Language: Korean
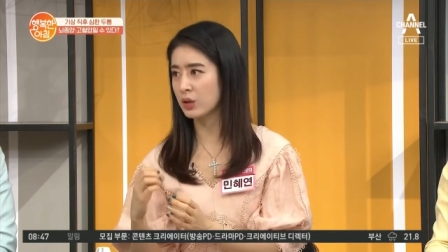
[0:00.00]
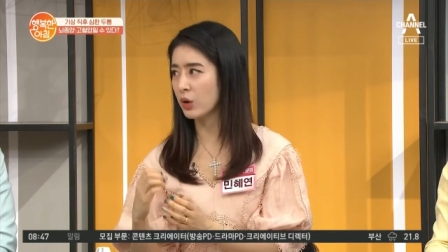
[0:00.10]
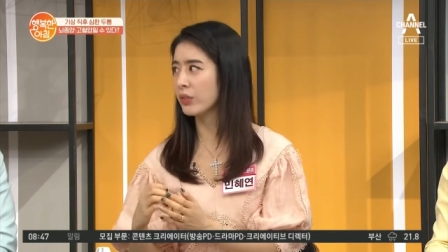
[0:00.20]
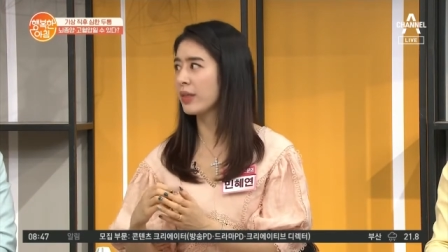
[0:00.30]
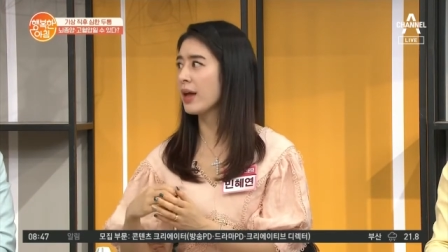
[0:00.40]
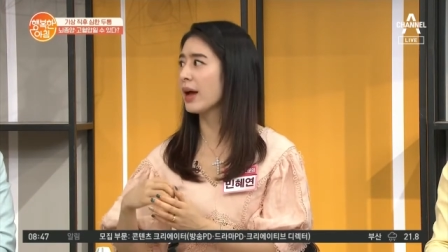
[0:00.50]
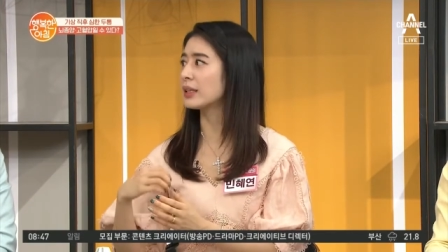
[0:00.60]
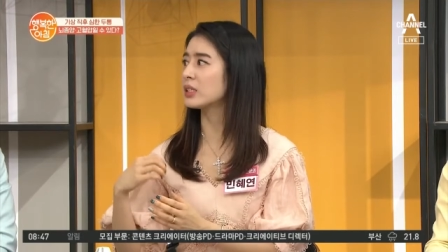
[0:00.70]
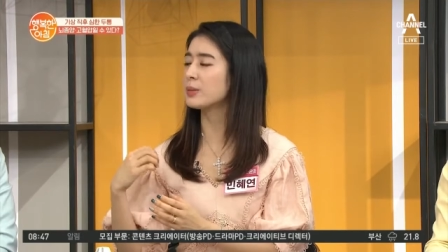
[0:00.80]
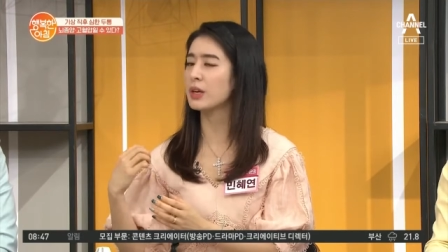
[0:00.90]
그런데
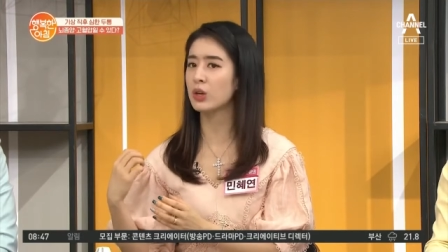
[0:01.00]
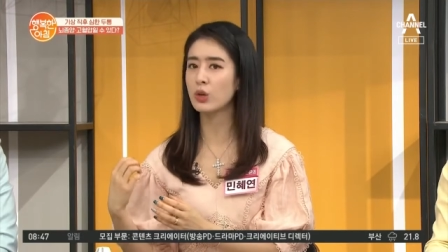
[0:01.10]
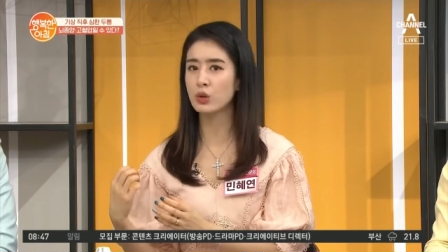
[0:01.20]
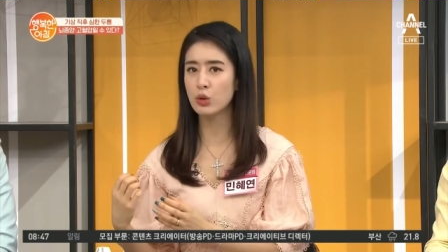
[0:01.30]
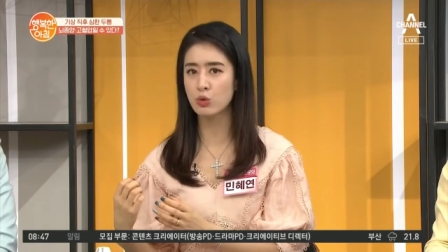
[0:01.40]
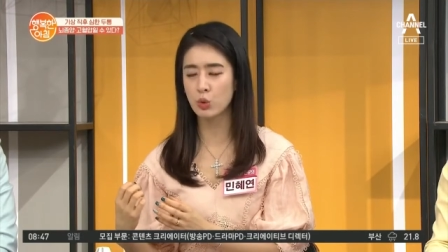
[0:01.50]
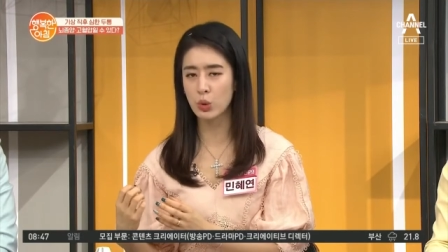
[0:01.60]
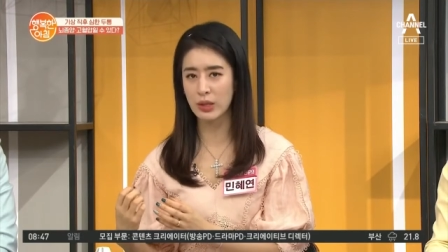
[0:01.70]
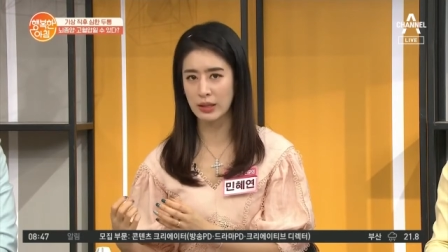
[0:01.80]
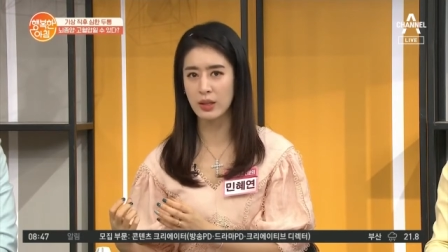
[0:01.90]
아침에 이런 형태의
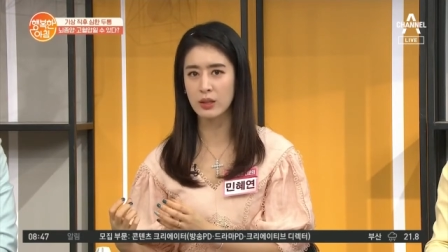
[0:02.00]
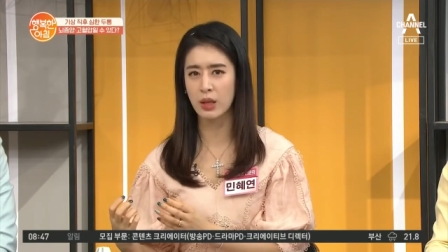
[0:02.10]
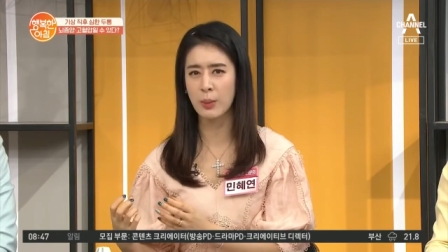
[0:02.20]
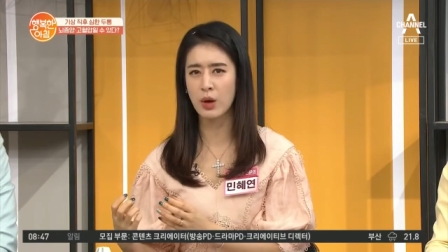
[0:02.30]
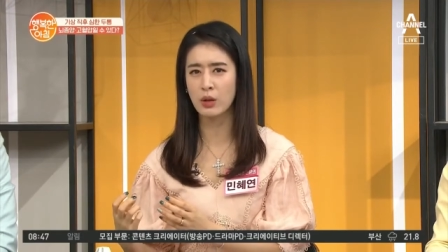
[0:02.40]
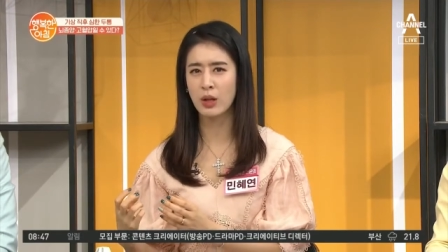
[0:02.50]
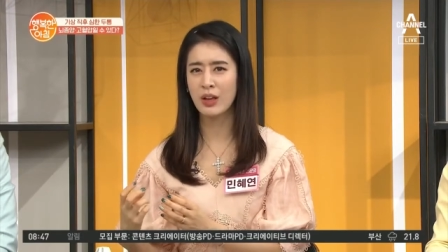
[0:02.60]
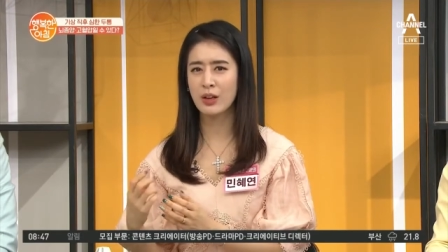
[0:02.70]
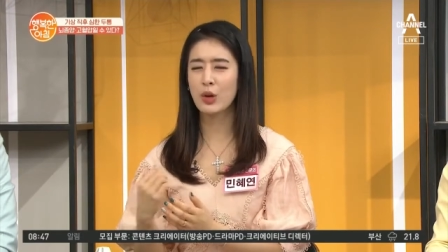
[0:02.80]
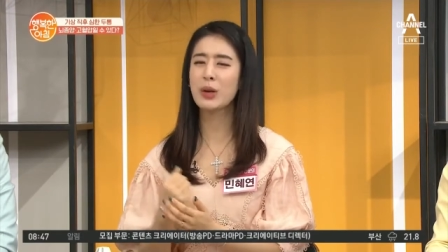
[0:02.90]
두통이 나타난다면
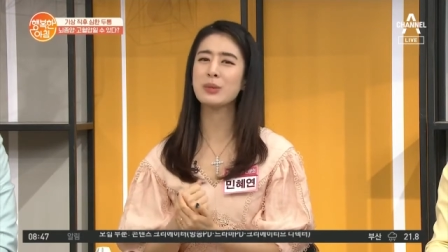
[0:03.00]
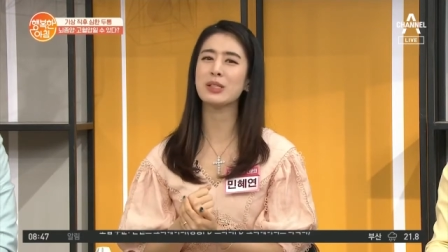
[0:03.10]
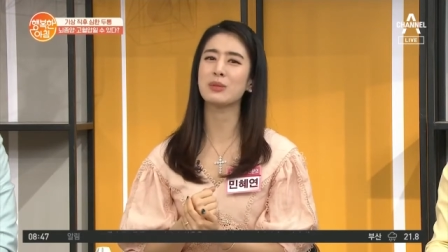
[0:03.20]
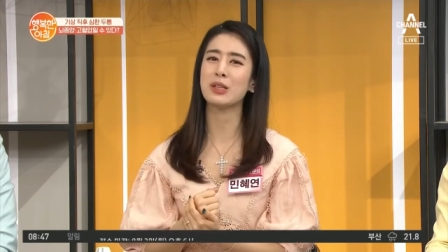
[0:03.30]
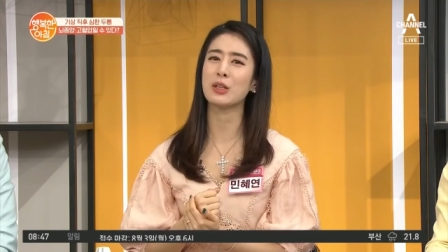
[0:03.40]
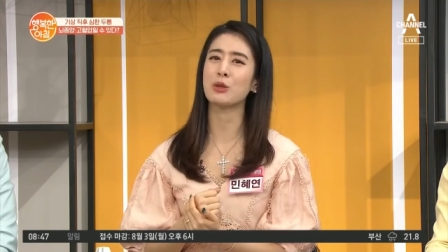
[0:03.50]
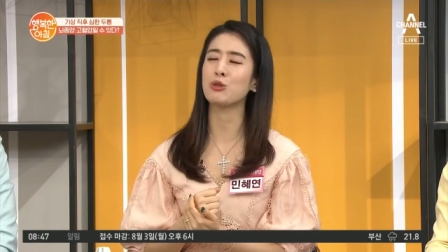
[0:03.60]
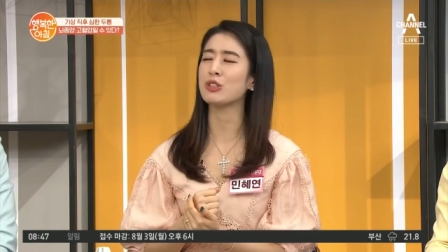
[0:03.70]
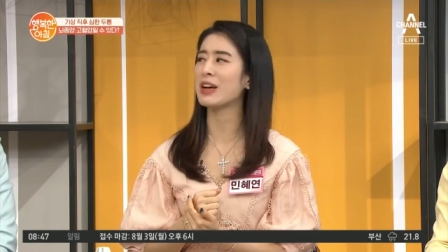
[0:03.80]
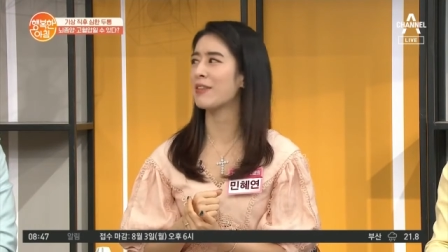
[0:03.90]
혈압이 지금 제대로
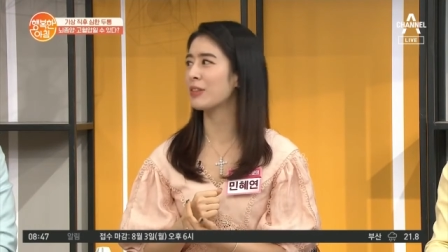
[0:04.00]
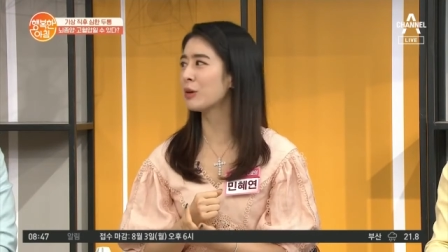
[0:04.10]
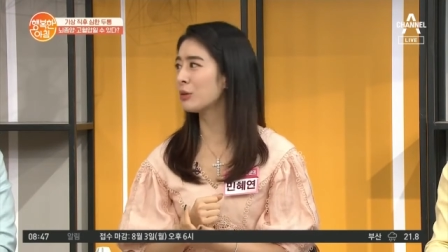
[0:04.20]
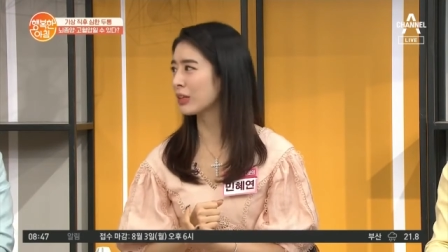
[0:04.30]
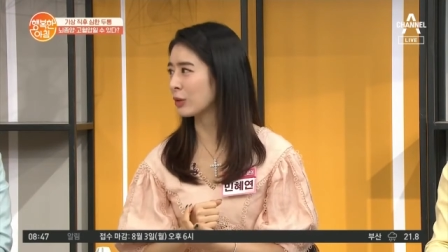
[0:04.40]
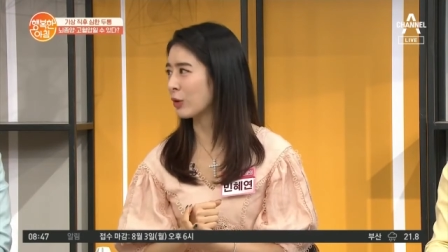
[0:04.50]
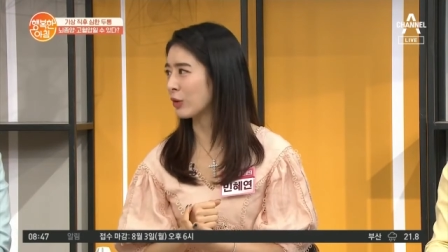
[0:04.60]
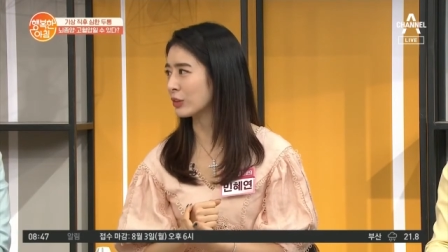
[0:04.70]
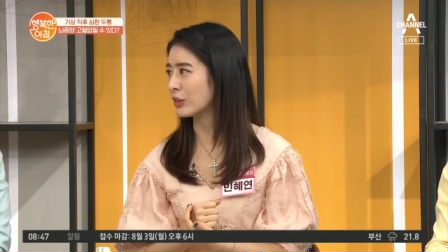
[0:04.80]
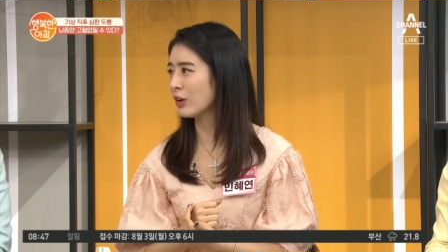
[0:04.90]
유지가 안 되고 있다는 음.
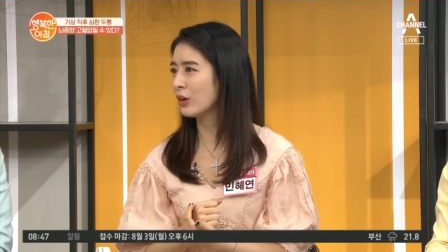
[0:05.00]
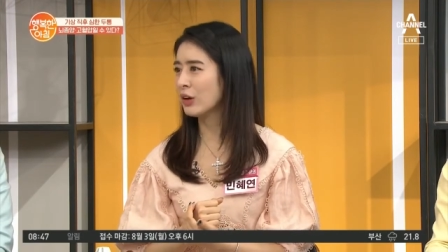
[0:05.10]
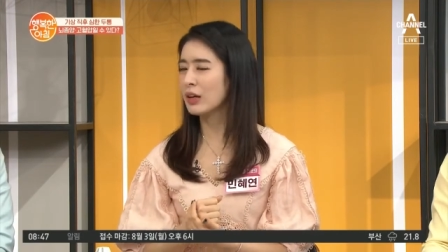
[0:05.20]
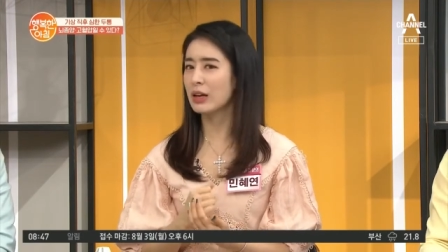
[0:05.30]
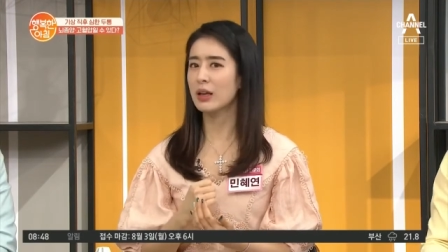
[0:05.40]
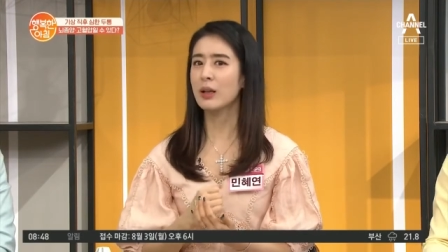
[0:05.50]
거거든요. 아. 그러니까